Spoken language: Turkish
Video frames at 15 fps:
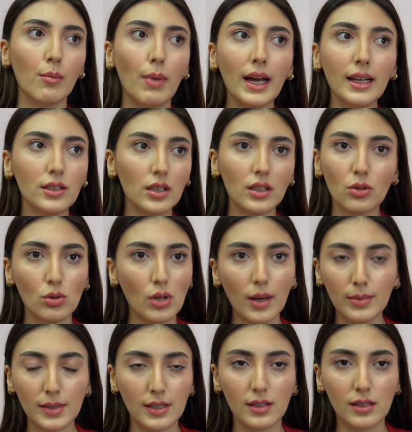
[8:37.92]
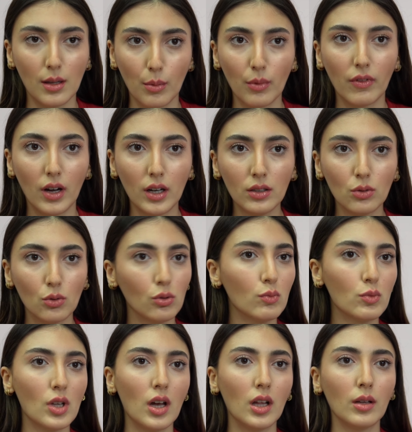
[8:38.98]
Bence güzel bir sistemi var.
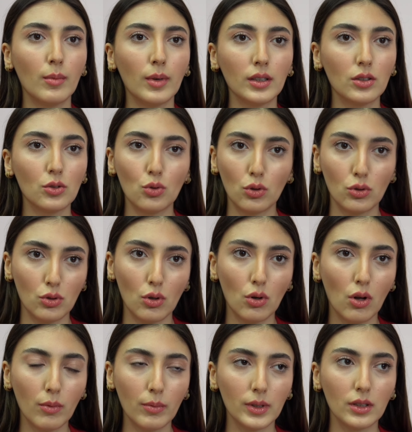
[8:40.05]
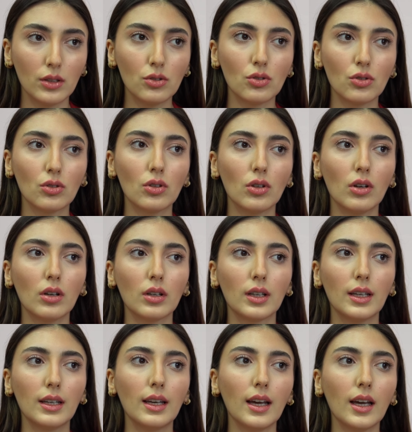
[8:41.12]
Uyum sağlamak da çok zor olmadı. Çünkü
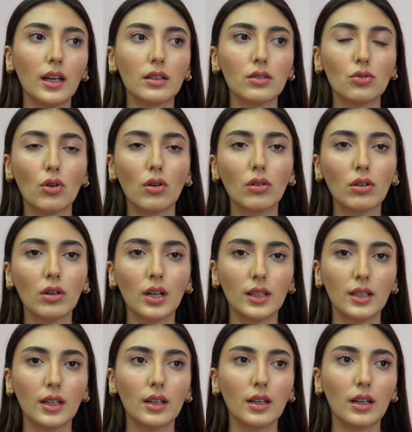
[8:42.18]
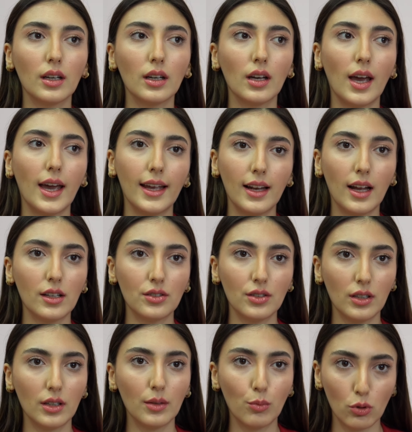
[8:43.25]
Gige çok hani e,
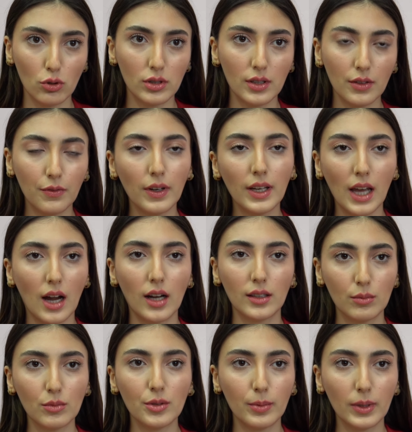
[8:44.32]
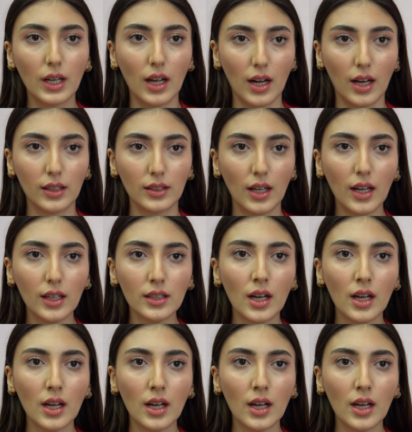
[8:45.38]
eğlenceli, pozitif ve yardımcı bir karakter.